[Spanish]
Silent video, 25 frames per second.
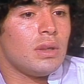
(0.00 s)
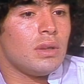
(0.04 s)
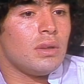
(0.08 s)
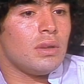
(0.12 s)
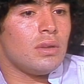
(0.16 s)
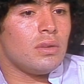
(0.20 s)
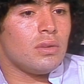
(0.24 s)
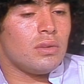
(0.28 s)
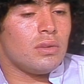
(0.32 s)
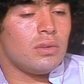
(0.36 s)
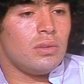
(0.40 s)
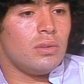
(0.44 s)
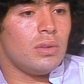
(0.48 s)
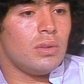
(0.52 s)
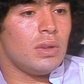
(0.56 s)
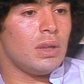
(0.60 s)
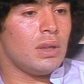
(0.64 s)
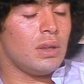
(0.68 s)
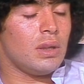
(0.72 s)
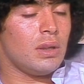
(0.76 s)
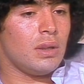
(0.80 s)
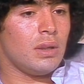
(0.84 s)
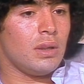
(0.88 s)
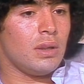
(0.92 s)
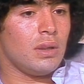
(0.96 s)
no
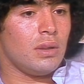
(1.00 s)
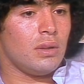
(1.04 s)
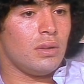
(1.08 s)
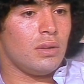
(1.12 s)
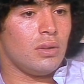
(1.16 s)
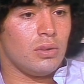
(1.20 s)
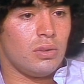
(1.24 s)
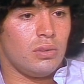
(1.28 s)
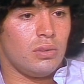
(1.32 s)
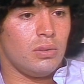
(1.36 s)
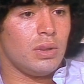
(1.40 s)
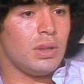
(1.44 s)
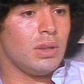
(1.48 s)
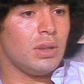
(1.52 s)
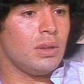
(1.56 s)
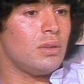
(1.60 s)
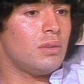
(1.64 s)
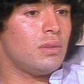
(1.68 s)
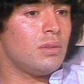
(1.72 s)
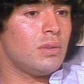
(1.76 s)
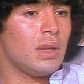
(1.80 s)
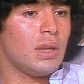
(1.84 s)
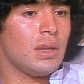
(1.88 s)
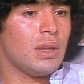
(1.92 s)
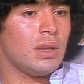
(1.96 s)
tuve no tuve
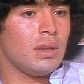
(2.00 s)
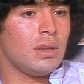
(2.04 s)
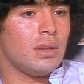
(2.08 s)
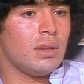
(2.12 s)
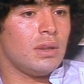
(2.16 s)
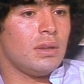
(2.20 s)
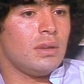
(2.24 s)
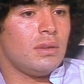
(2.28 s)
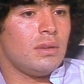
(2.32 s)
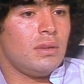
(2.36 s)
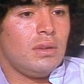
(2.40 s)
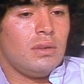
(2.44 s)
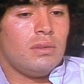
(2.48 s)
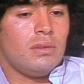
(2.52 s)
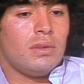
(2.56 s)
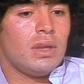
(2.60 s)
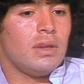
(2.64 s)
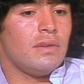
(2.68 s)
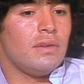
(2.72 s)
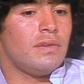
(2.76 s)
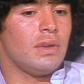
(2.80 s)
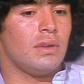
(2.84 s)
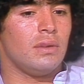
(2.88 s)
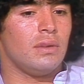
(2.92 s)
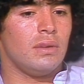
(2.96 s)
ninguna ninguna
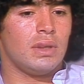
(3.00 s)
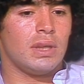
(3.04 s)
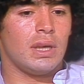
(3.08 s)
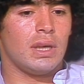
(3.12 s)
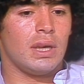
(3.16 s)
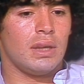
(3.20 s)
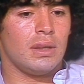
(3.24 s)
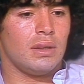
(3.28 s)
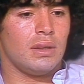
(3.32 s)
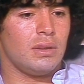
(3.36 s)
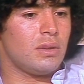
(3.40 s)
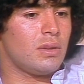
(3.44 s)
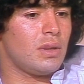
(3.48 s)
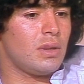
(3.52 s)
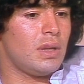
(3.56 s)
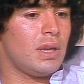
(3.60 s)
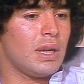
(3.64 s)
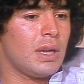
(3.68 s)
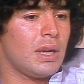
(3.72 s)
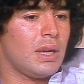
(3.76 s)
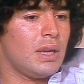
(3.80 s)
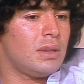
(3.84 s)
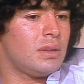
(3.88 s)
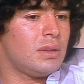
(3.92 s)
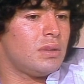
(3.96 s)
dificultad dentro de la
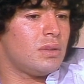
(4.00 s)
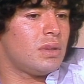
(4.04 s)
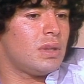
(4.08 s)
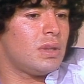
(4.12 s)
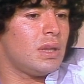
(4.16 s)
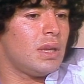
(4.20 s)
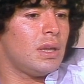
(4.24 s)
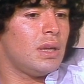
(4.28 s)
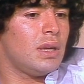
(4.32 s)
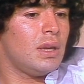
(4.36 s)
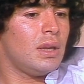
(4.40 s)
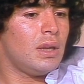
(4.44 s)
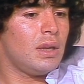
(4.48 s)
cancha o sea